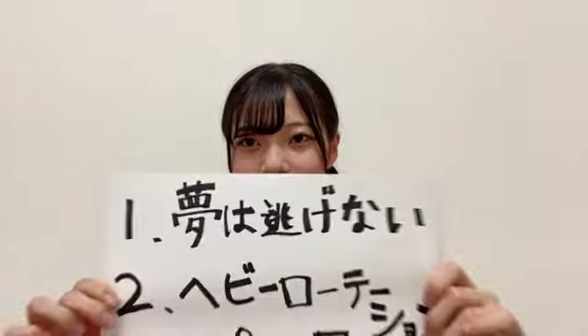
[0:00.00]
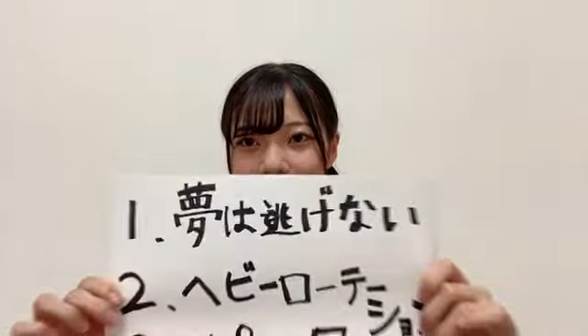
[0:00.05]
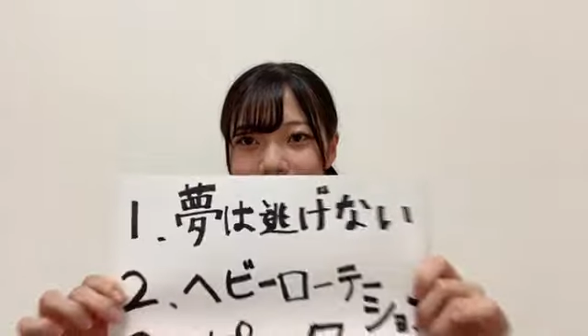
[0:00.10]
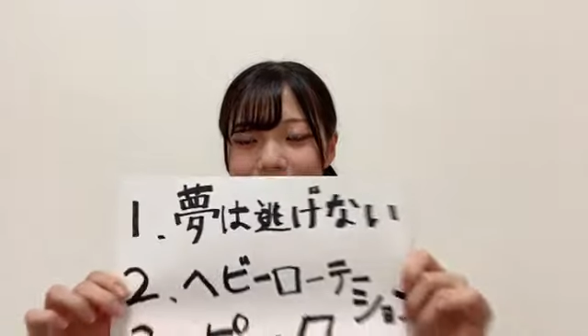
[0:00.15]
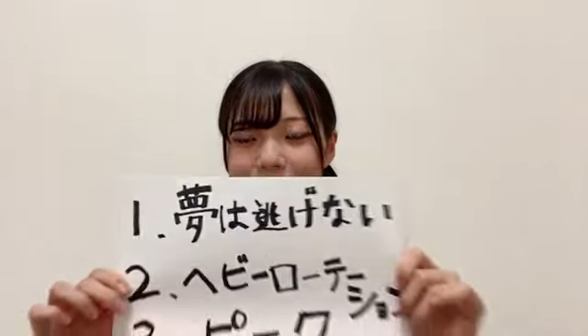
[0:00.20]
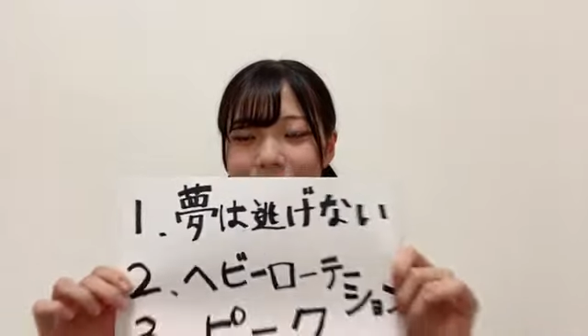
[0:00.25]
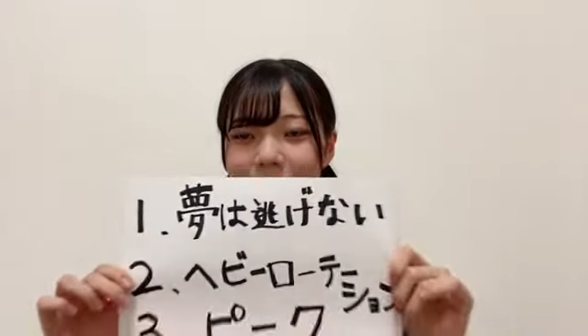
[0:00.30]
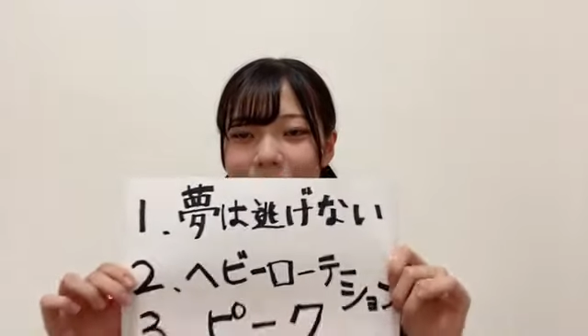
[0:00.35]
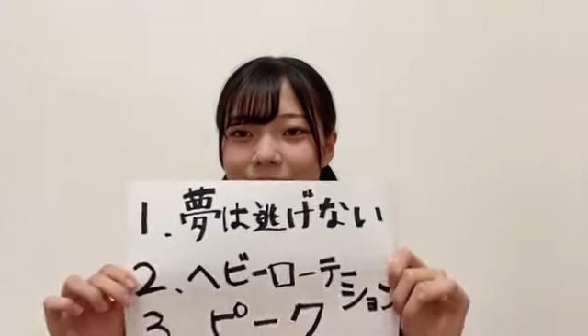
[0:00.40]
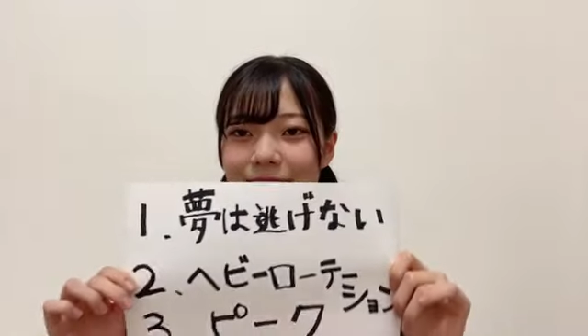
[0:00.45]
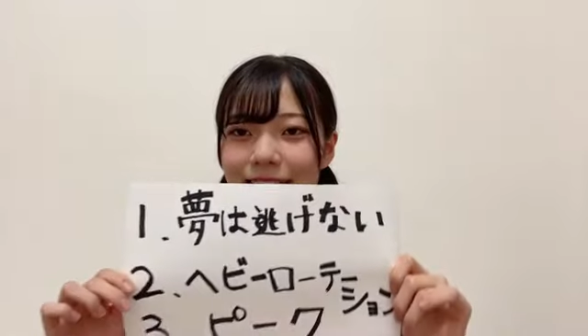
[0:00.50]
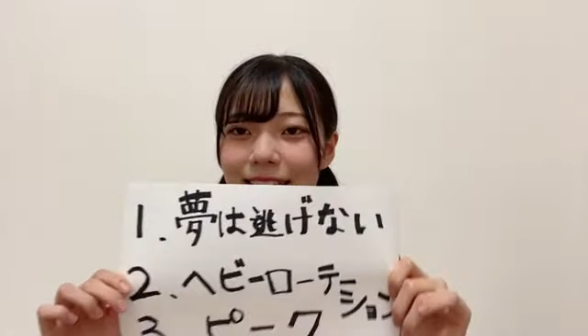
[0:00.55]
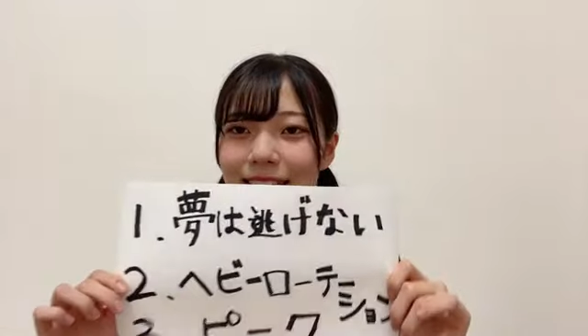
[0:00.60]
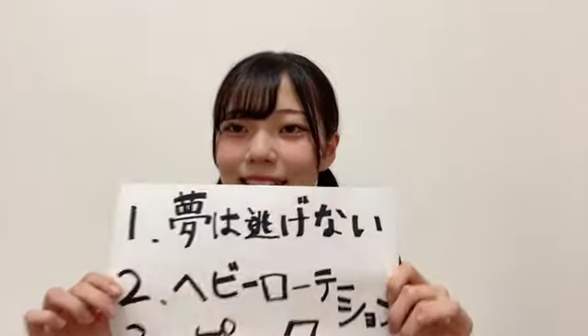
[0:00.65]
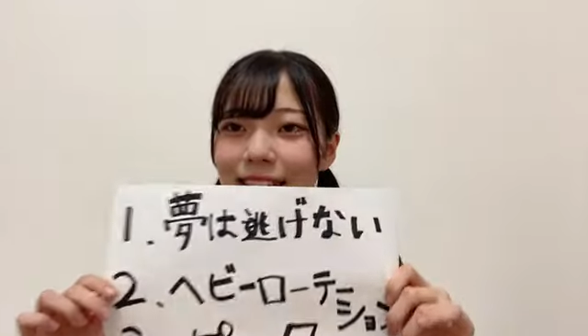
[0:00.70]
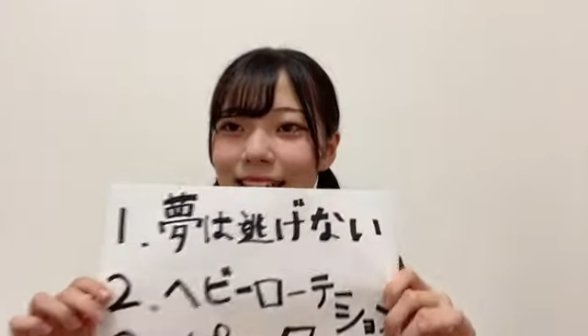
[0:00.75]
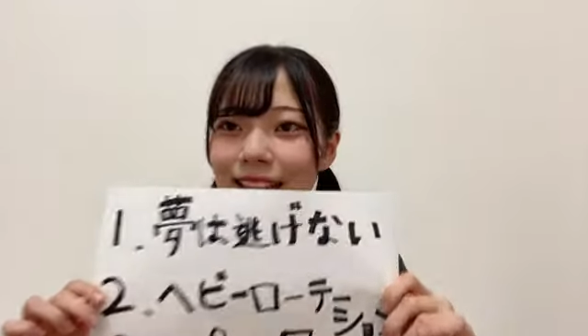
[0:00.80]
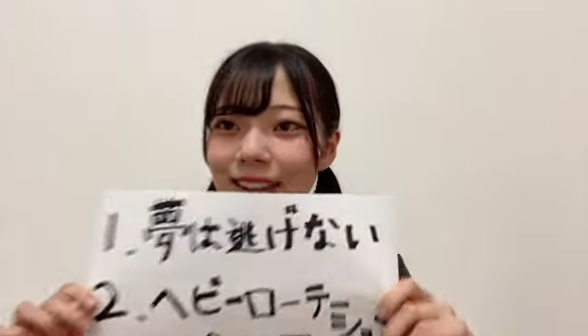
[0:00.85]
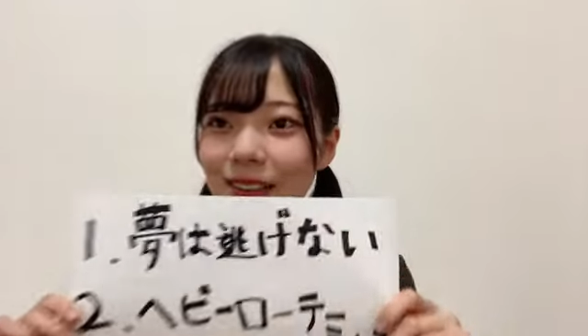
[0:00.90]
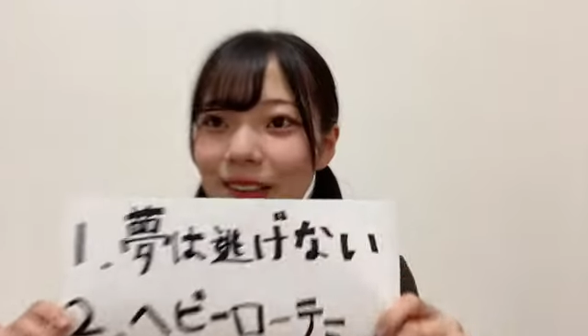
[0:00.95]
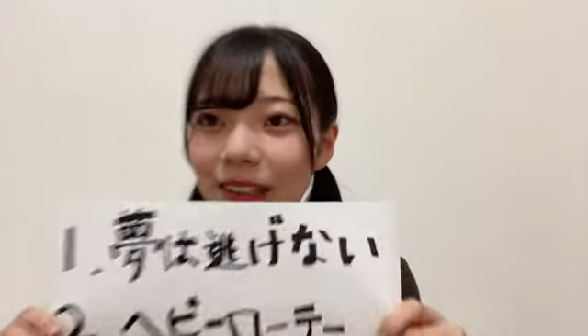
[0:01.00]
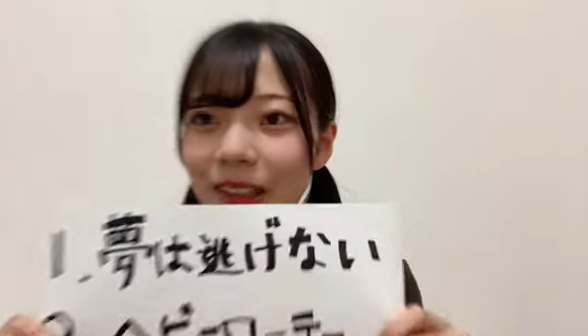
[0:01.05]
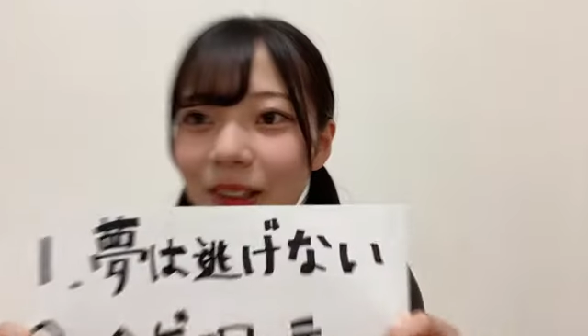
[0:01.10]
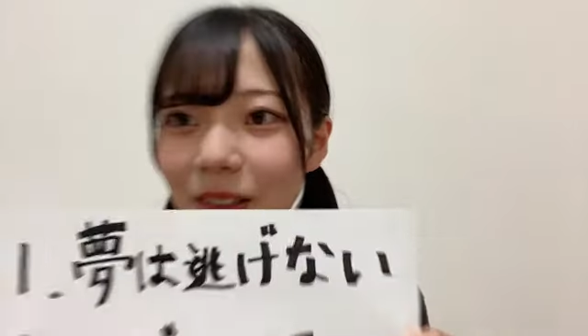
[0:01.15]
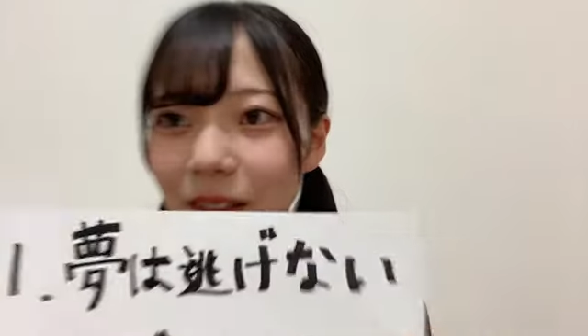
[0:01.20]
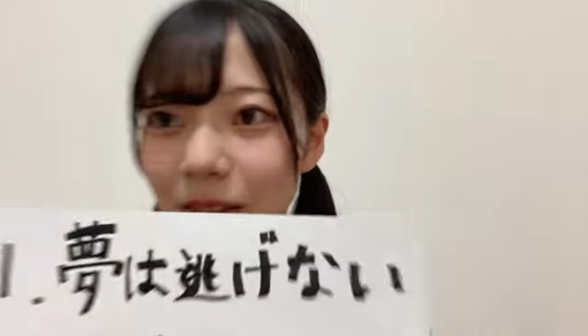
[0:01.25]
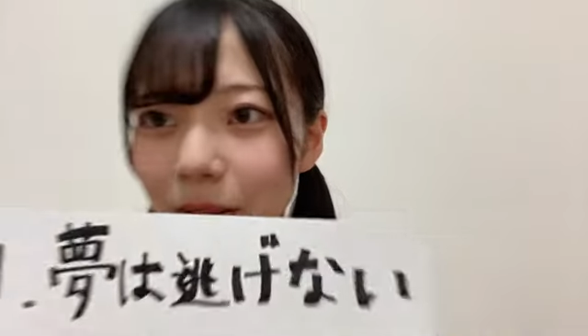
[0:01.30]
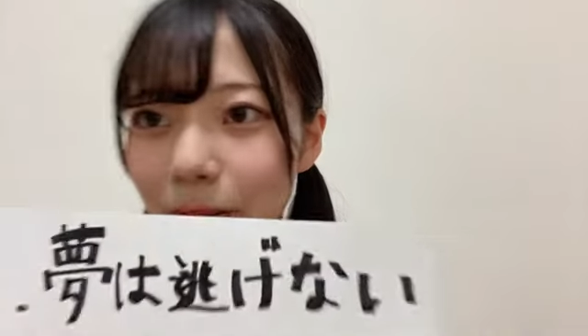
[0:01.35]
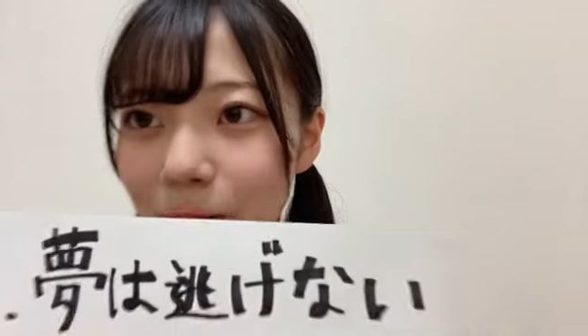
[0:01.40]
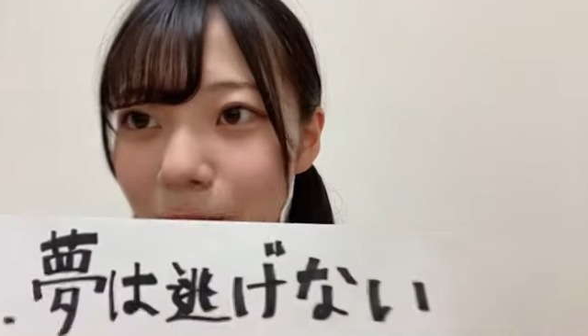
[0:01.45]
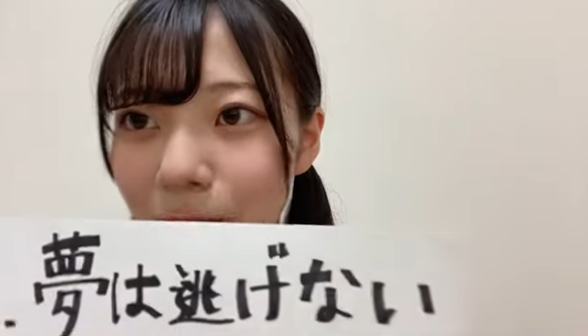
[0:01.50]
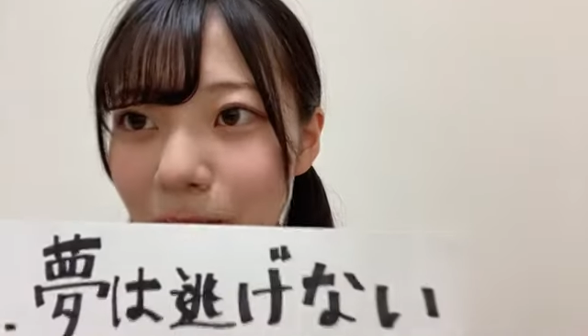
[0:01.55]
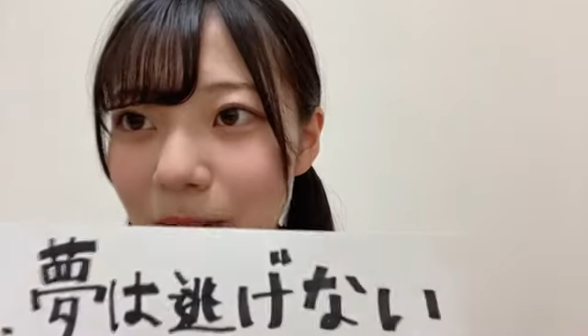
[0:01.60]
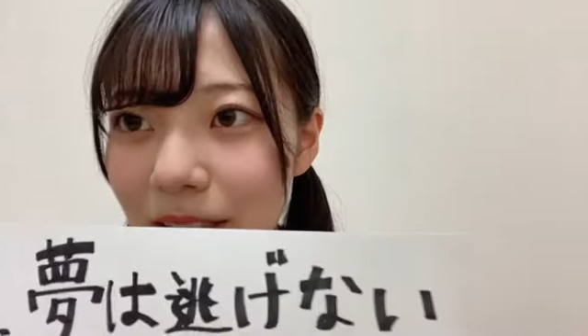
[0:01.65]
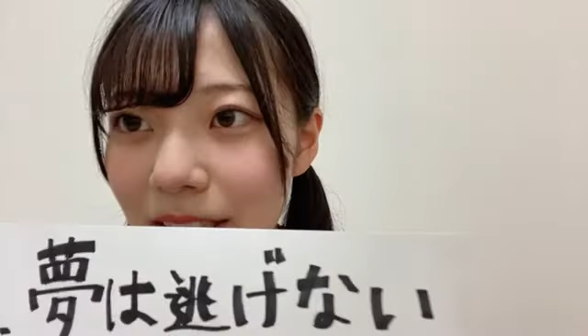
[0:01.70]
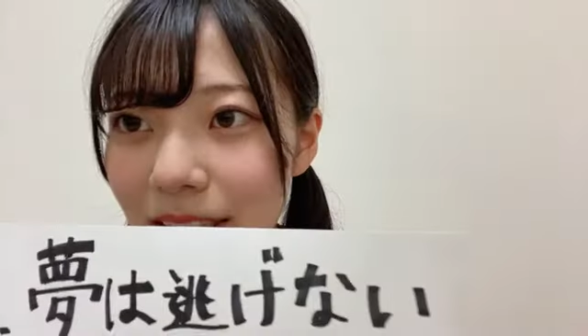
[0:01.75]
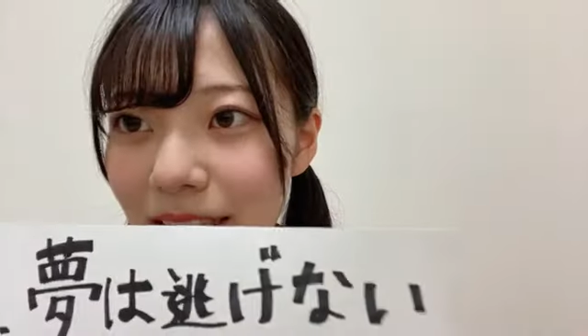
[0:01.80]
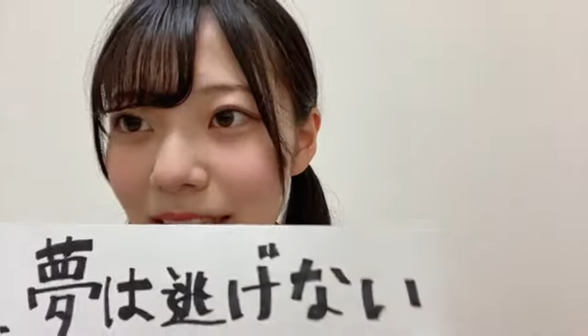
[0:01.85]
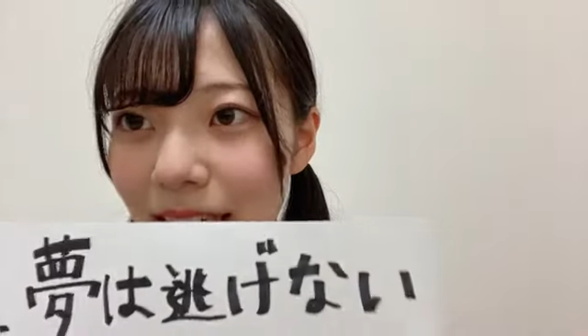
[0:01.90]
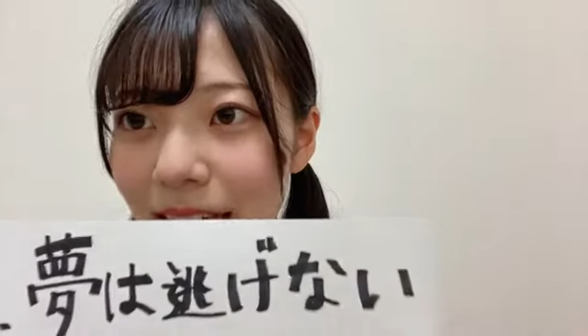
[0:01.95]
なので好きな人は多いと思い
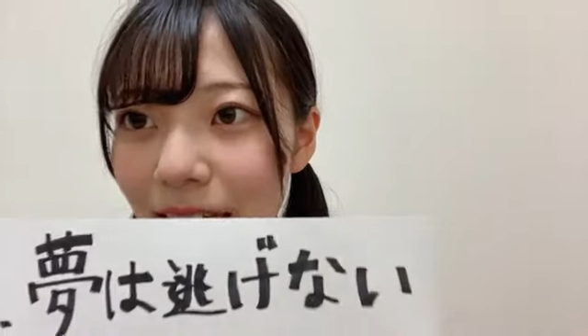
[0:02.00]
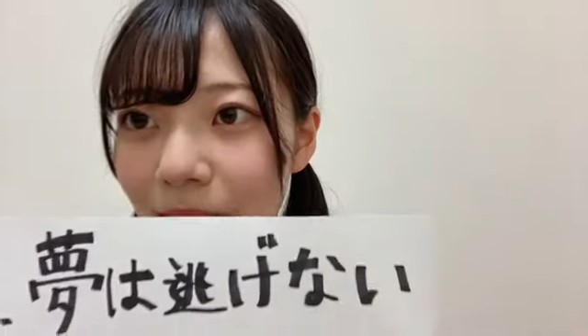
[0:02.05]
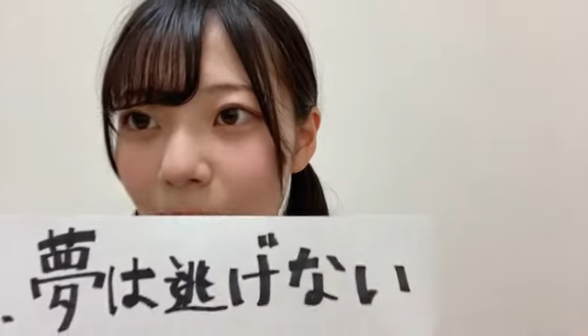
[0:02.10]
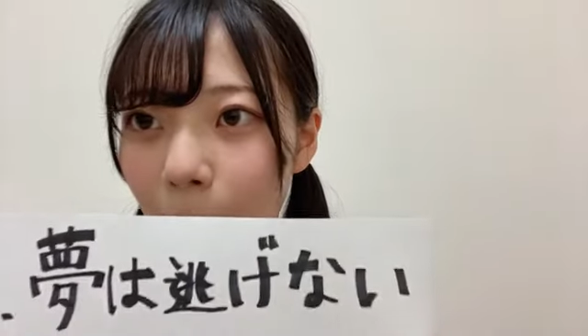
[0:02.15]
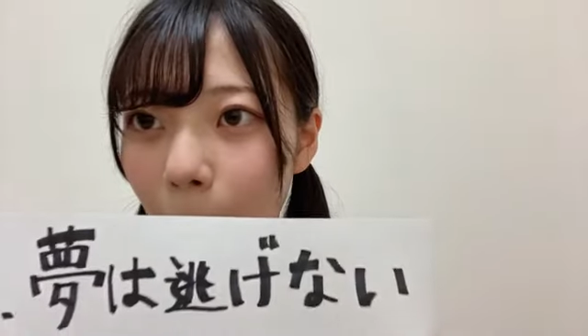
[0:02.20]
ます